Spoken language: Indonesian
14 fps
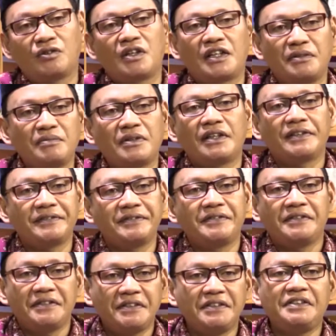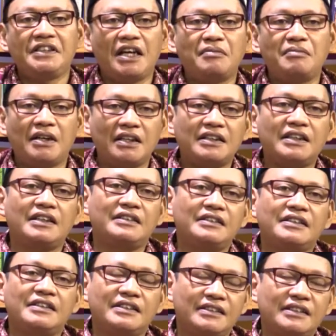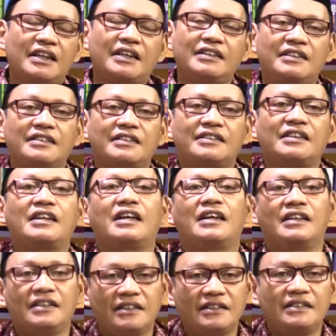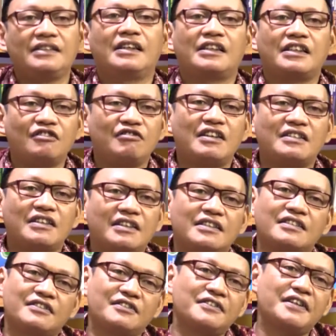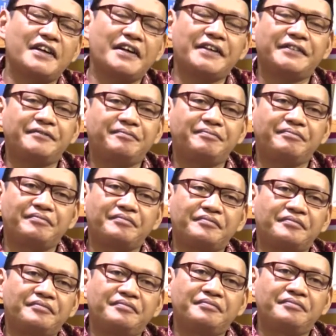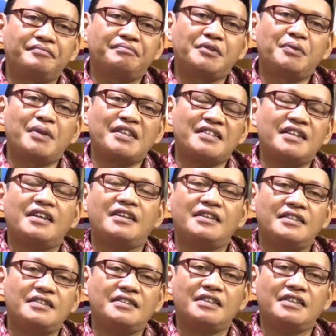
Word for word: karimah diamalkan kesehariannya setelah dia keluar dari sekolah. Pemirsa